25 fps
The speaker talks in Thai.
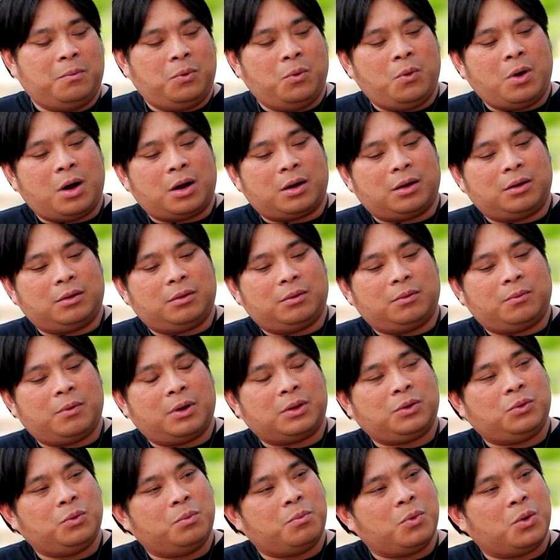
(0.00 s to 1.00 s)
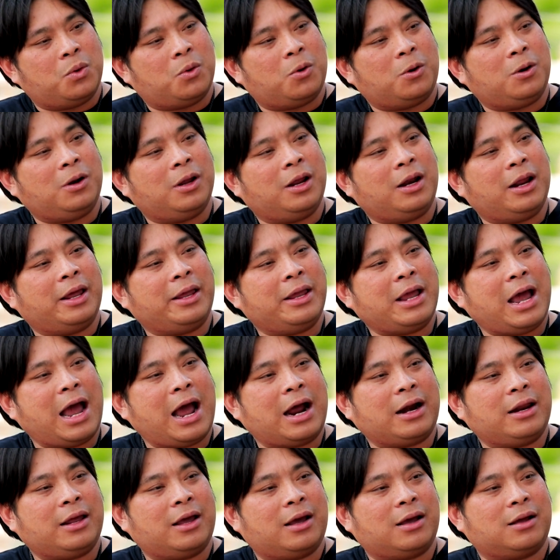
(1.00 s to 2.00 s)
พวกวัตถุมงคลหลายๆอ
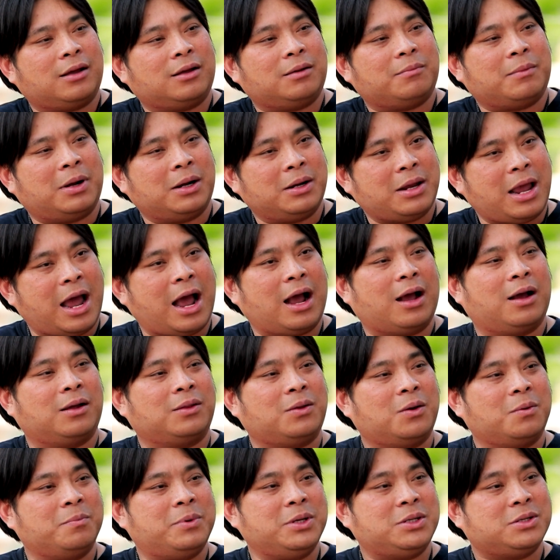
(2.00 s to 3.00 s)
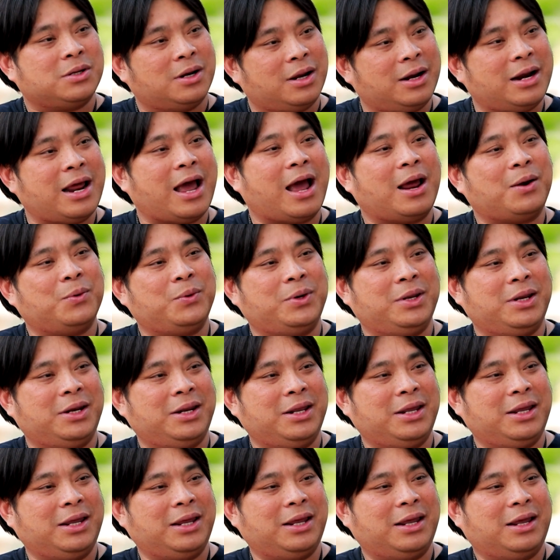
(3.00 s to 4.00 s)
ย่างเนี่ยบางอย่างก็ต้องพิจารณาดู
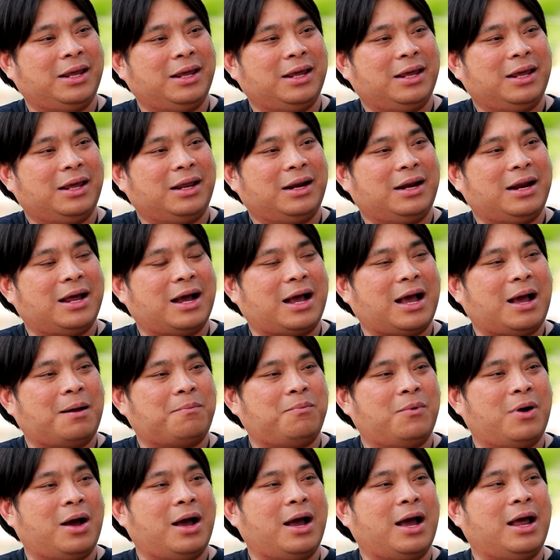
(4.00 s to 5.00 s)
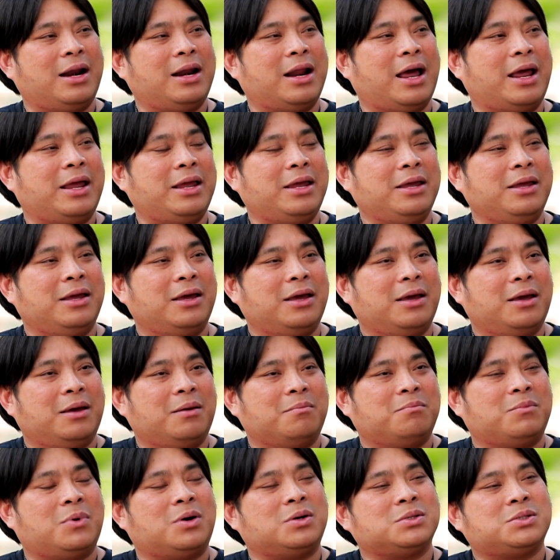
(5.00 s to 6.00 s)
ดีๆนะครับว่าอันไหน
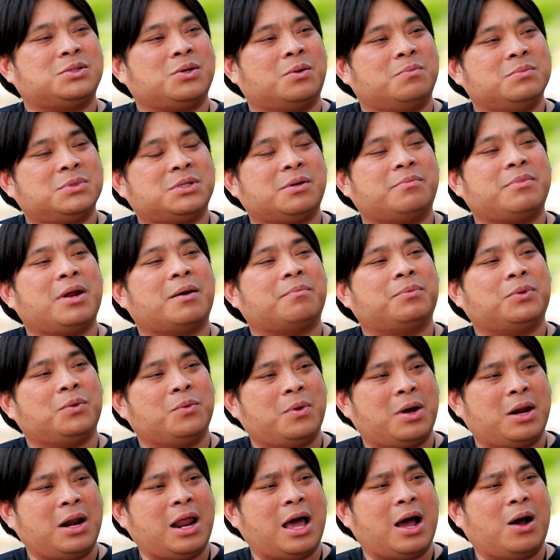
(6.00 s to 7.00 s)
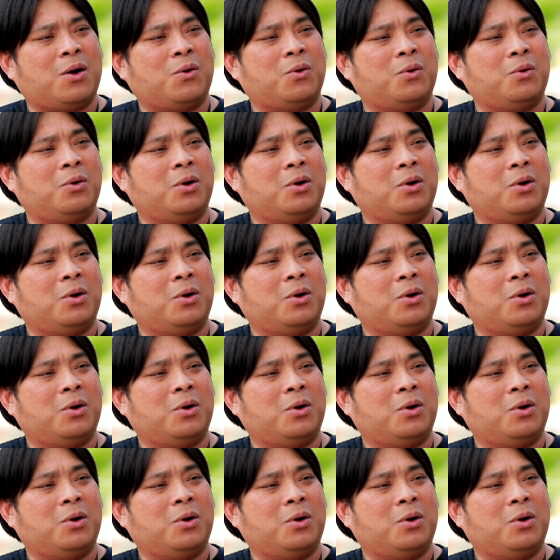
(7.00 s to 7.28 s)
เหมาะสมสำหรับตัวเรา